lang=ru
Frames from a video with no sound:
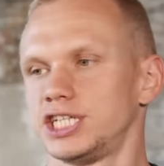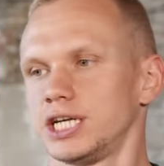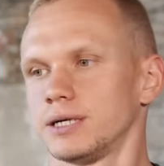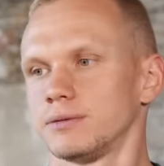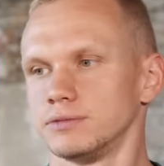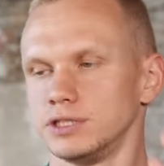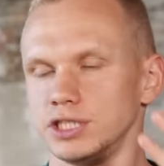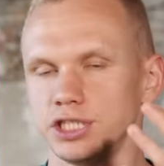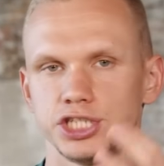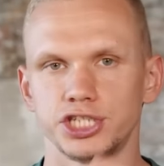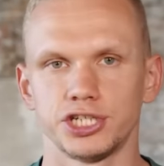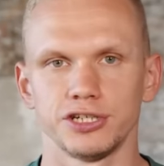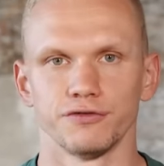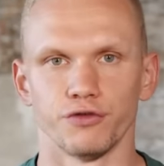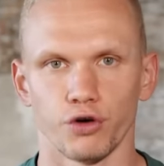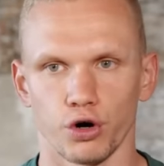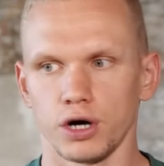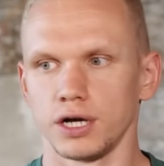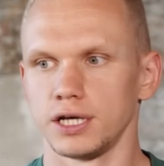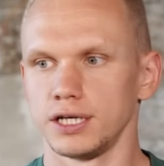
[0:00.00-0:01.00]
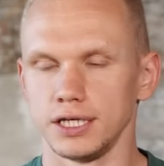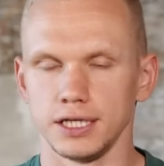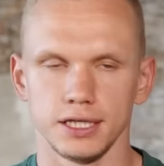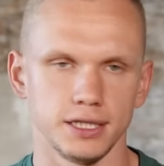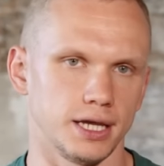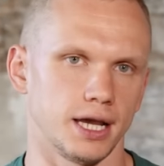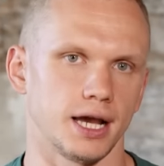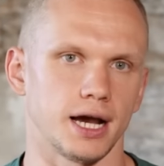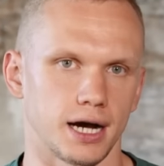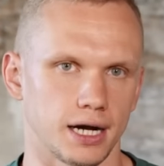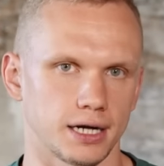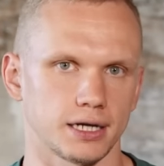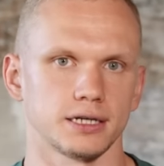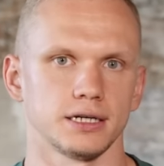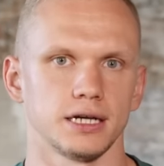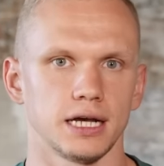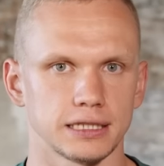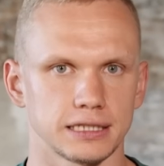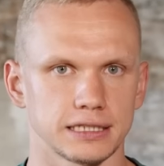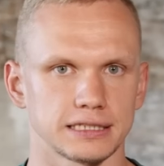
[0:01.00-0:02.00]
чем ничего и
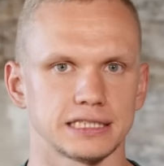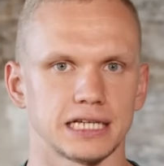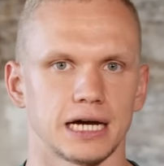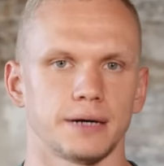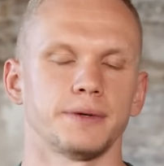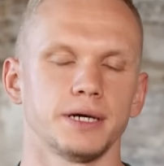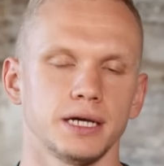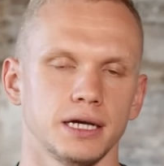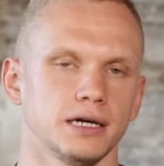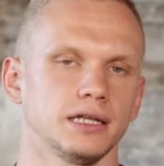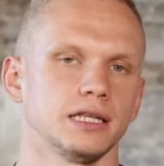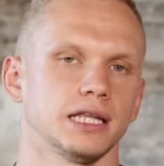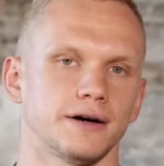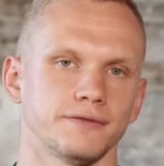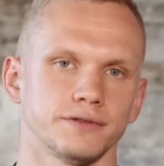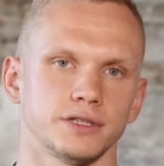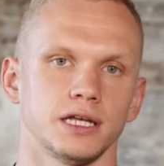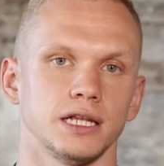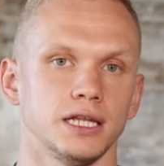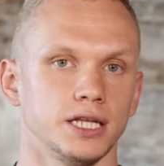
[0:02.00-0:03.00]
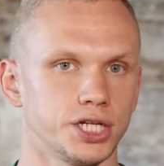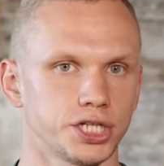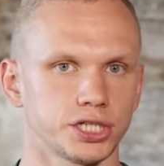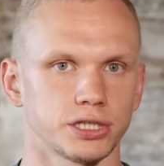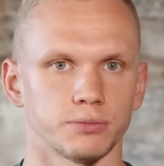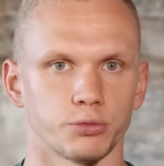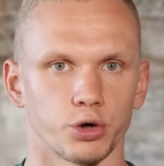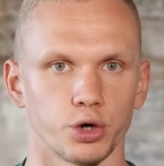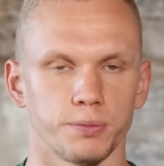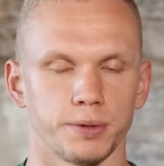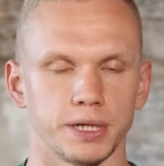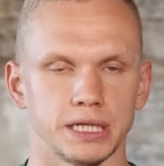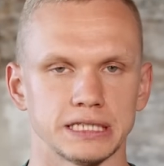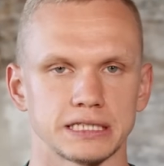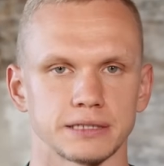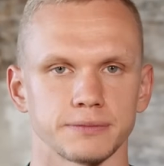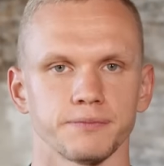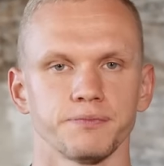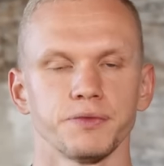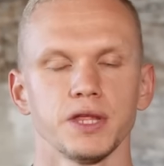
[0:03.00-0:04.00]
никак. Это самый главный лично мой
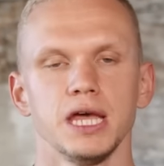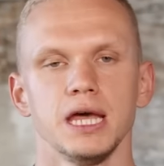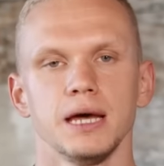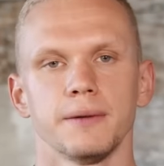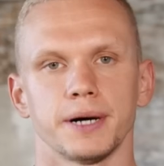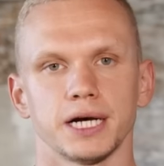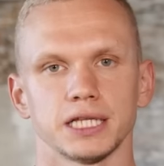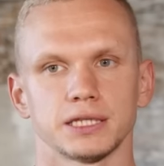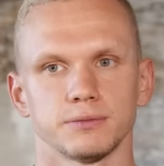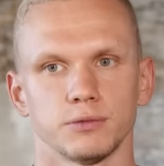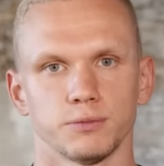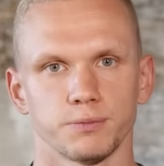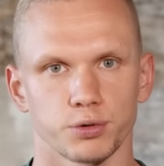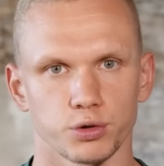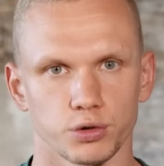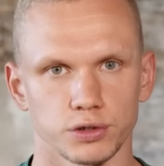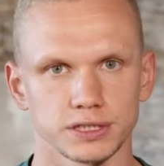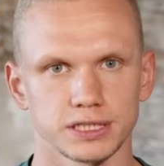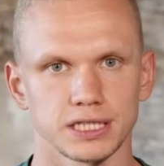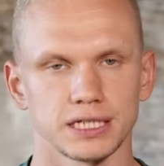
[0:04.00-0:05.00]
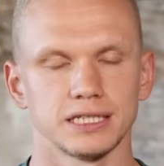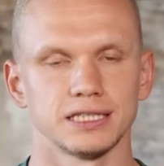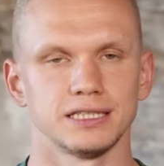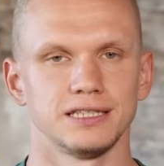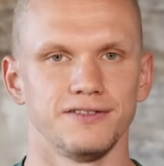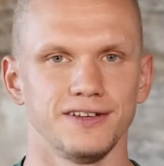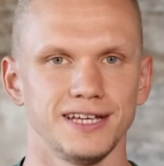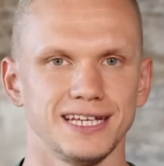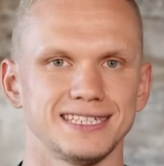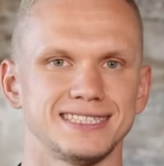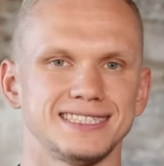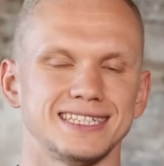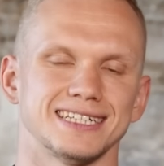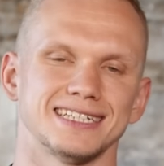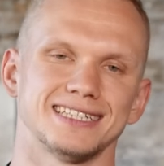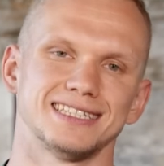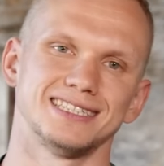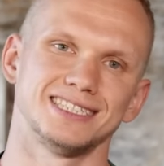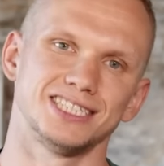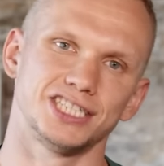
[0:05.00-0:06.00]
принцип. Поэтому просто
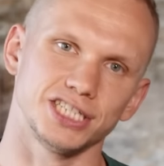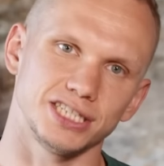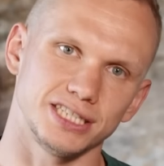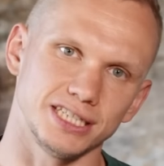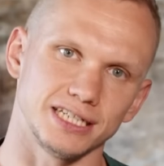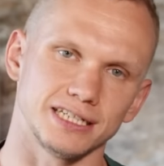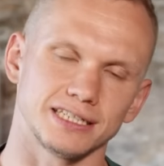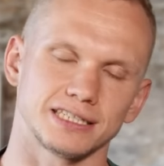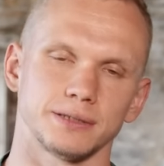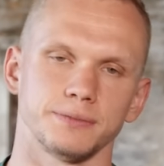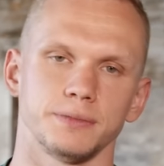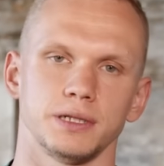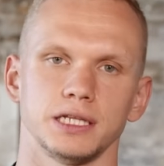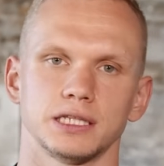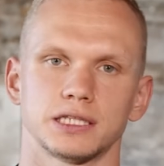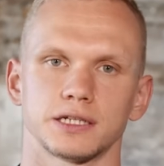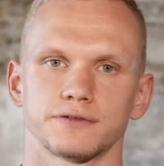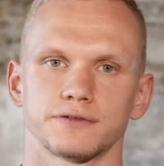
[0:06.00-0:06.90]
200 400 мл